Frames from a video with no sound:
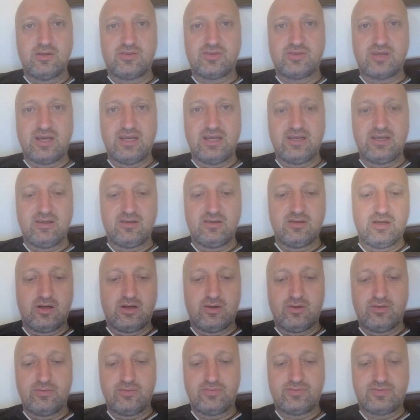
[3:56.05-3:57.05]
zeigen
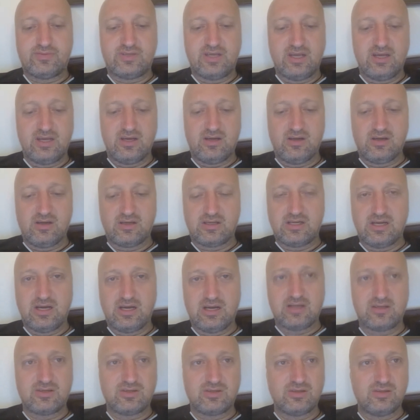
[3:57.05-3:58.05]
auf der
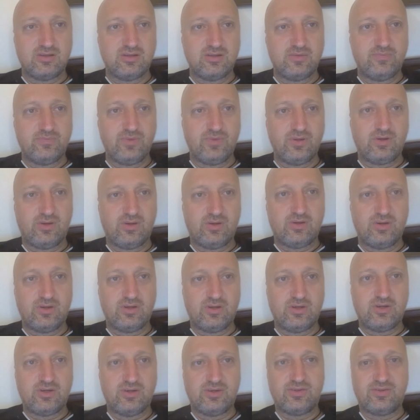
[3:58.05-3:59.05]
Karte
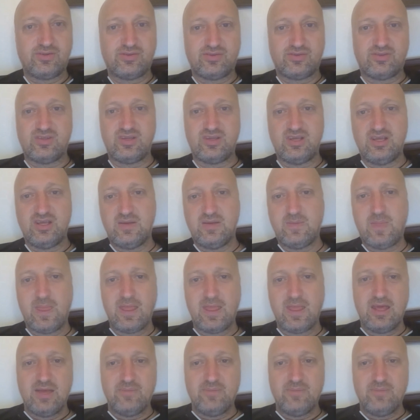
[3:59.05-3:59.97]
Ostsee.